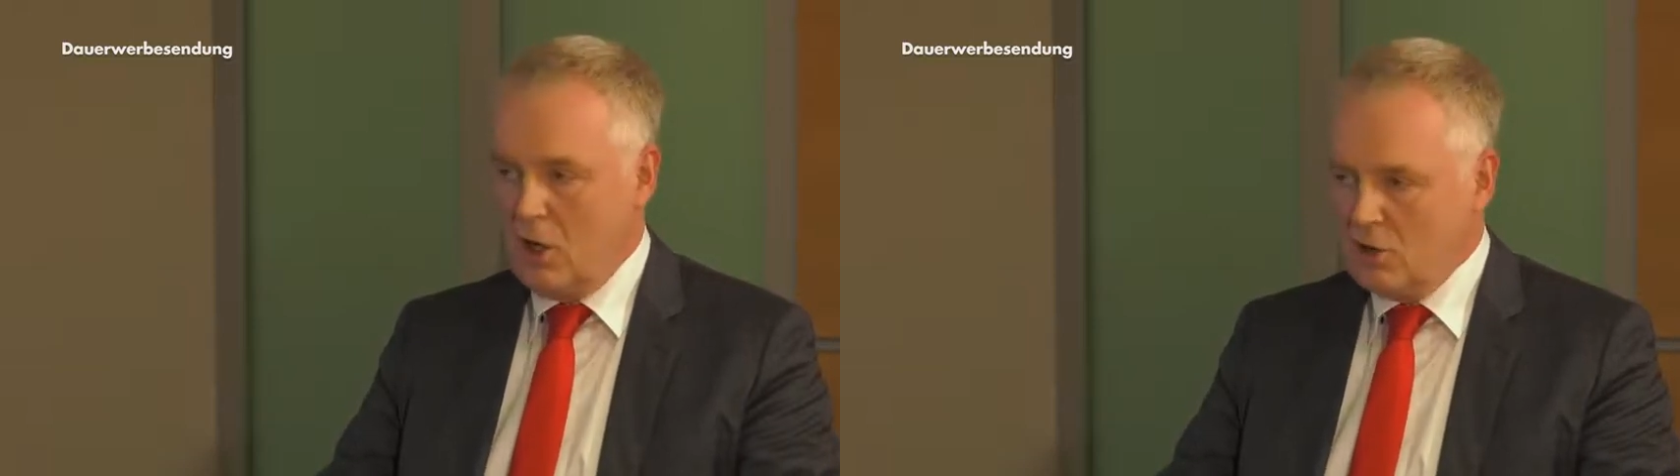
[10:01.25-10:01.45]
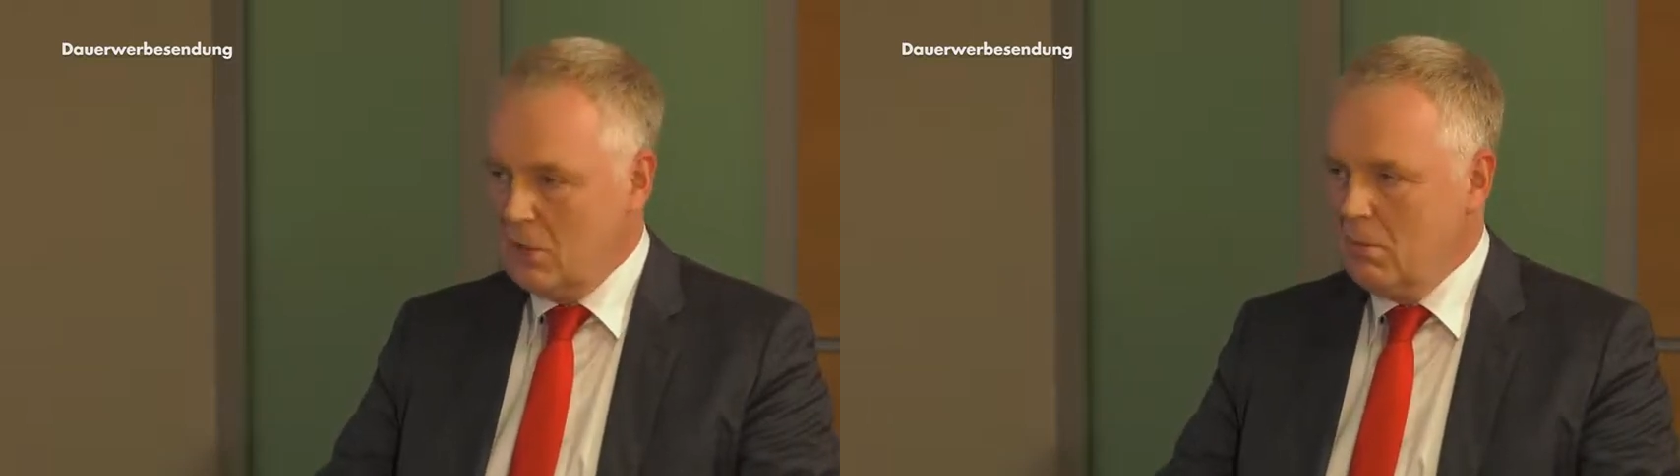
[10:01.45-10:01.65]

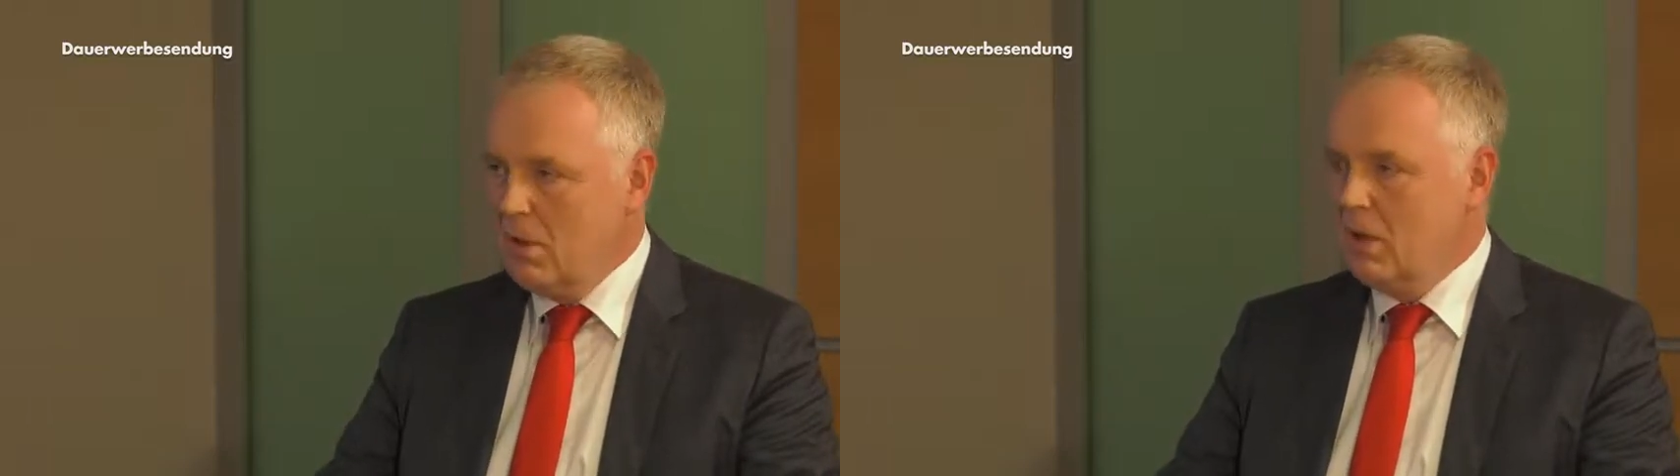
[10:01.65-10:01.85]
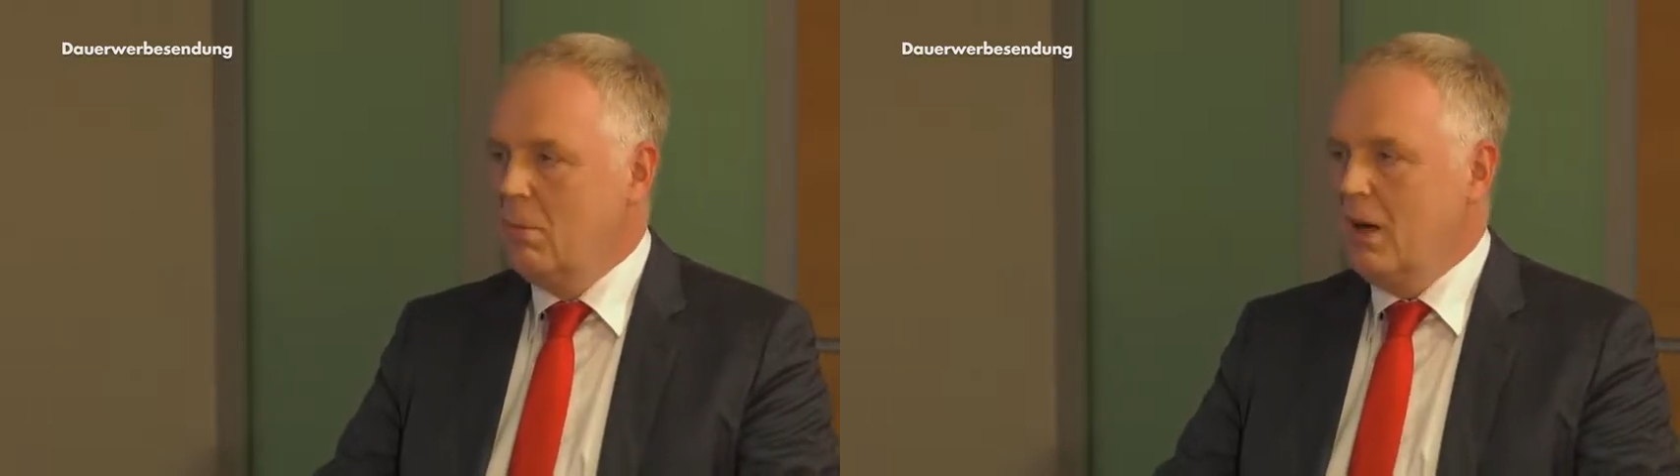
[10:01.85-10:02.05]

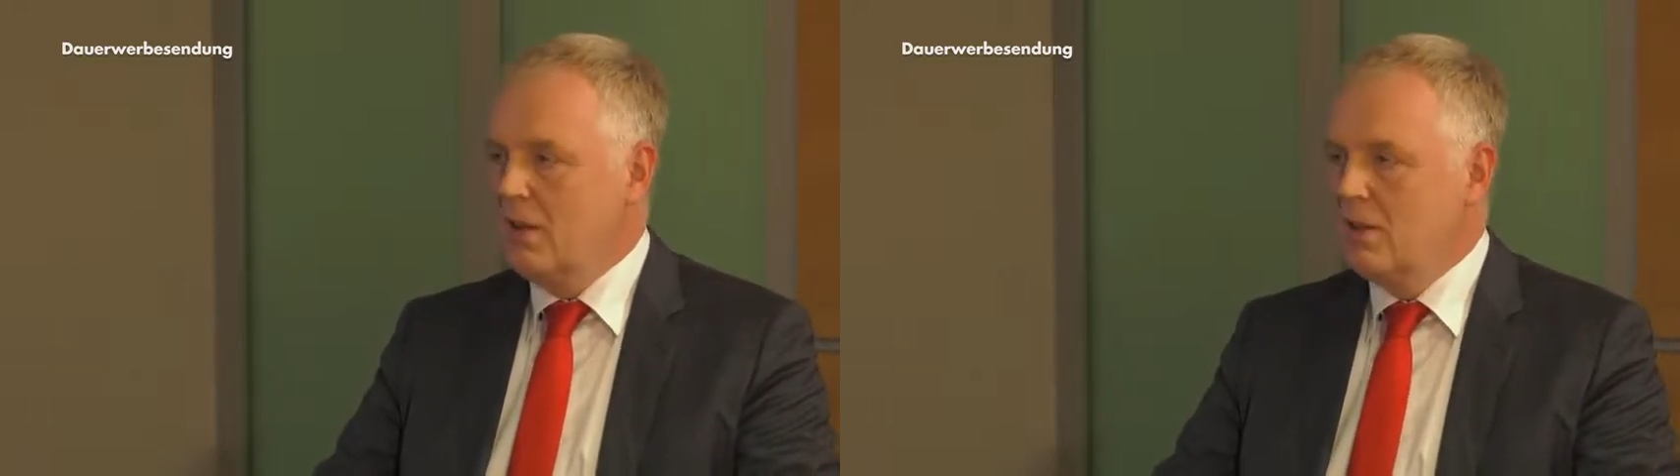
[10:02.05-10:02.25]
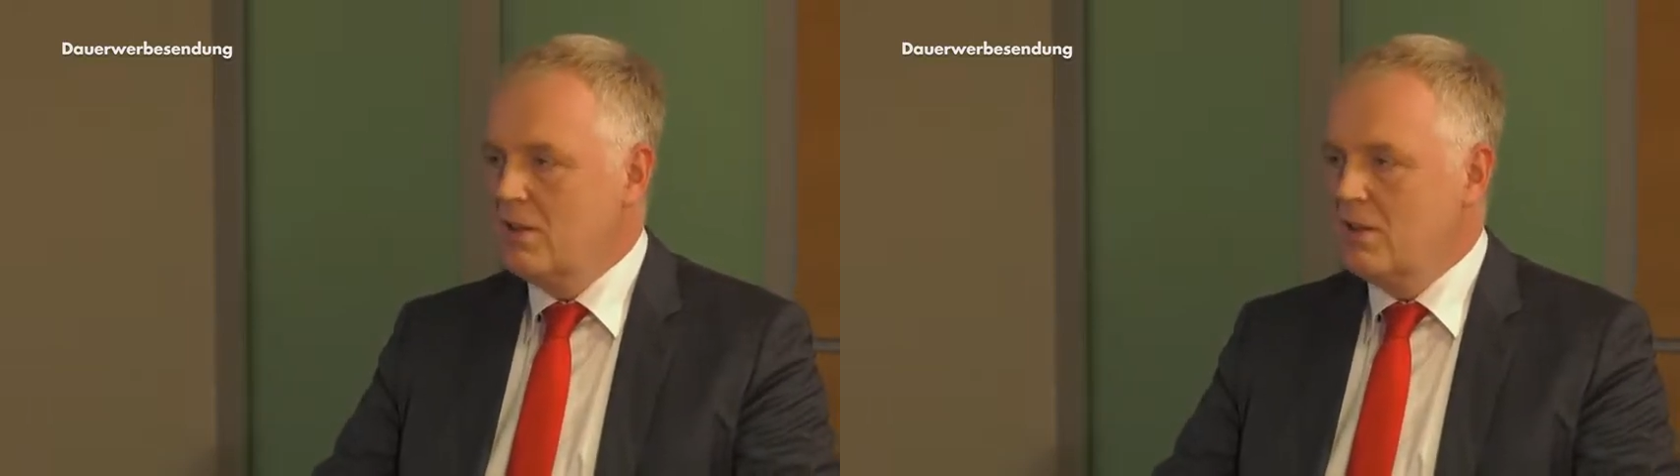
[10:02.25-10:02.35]
ausgebildete Berater